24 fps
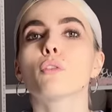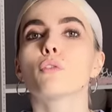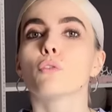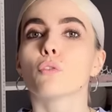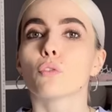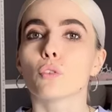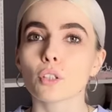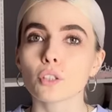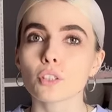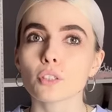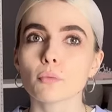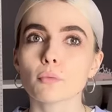
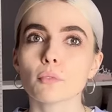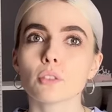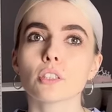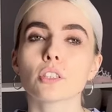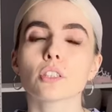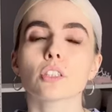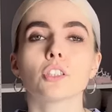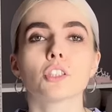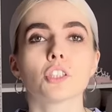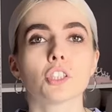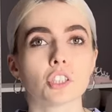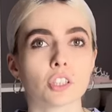
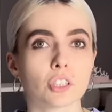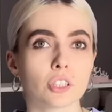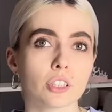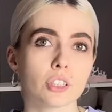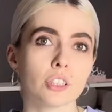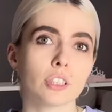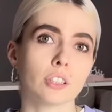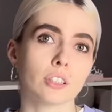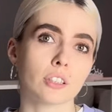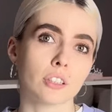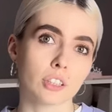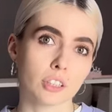
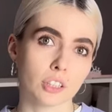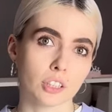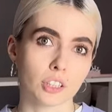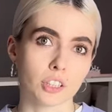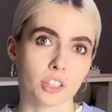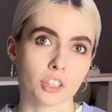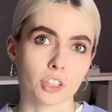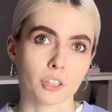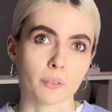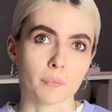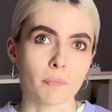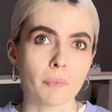84
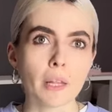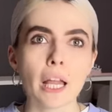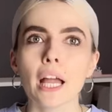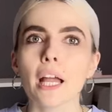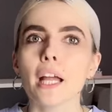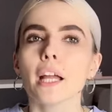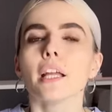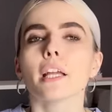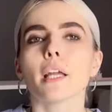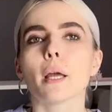тысячи. И